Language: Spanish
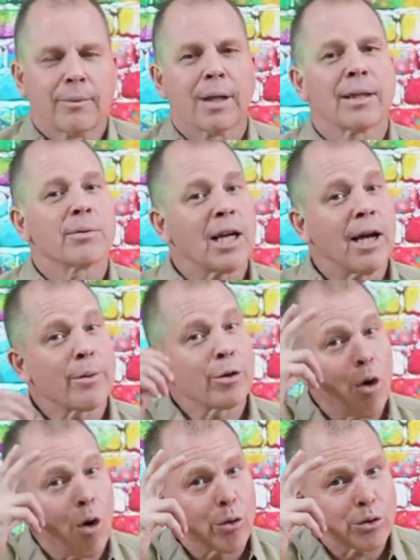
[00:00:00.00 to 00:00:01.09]
Tenemos que abrir los
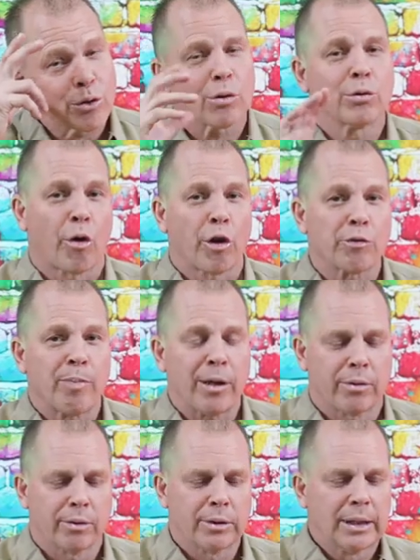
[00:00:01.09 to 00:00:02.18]
ojos, con todo
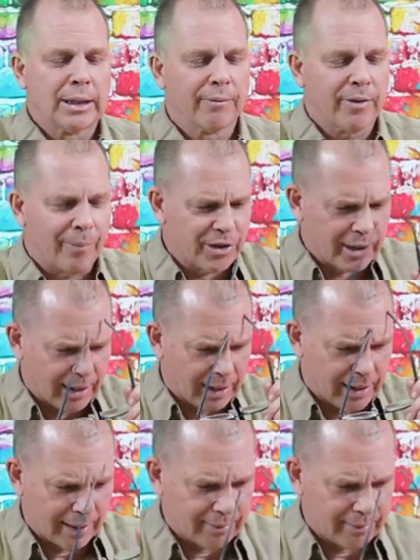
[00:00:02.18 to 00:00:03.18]
respeto. Vamos a seguir aquí.